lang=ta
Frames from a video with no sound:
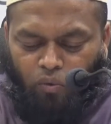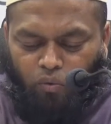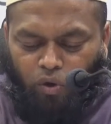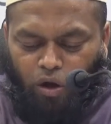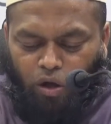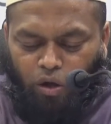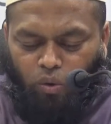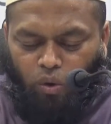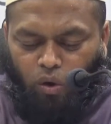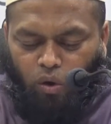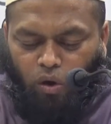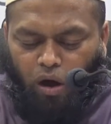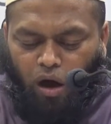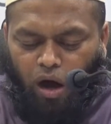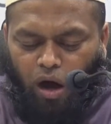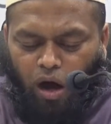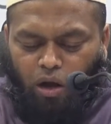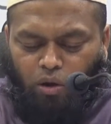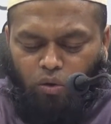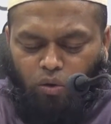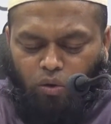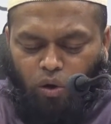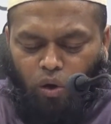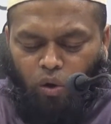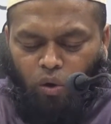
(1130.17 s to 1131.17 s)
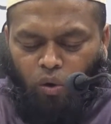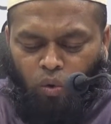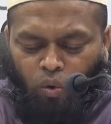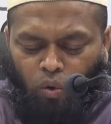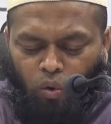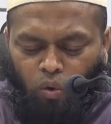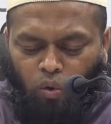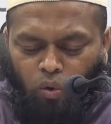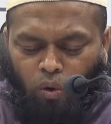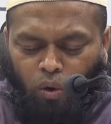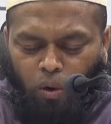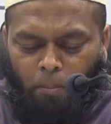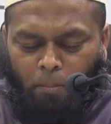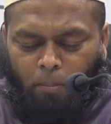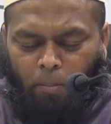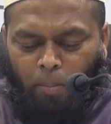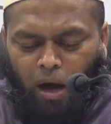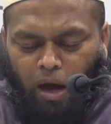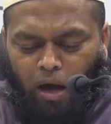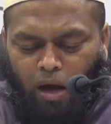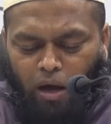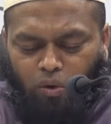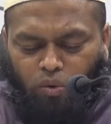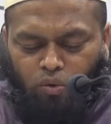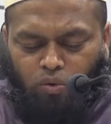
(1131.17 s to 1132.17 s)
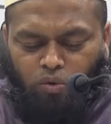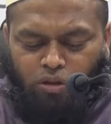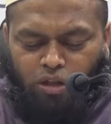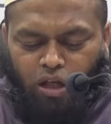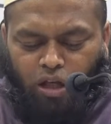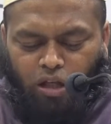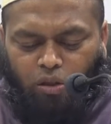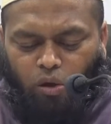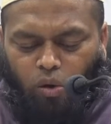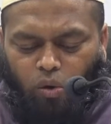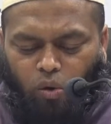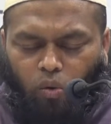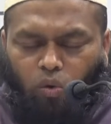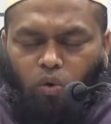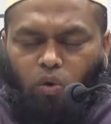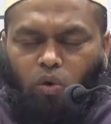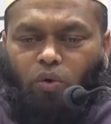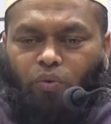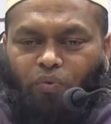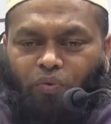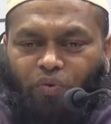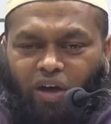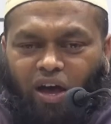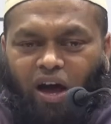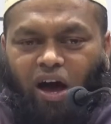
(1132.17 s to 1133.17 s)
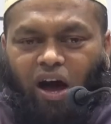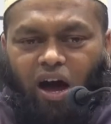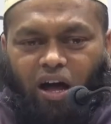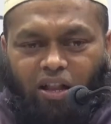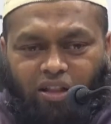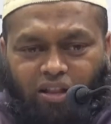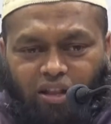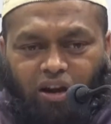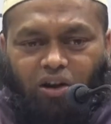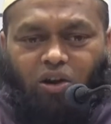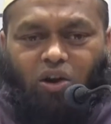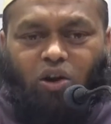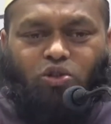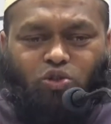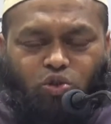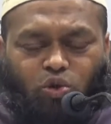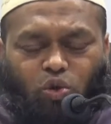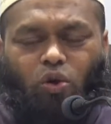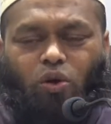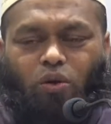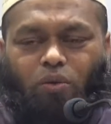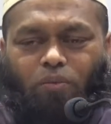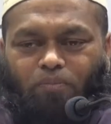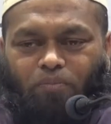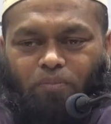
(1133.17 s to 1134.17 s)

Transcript: فيقال له ما كنت تقول في هذا الرجل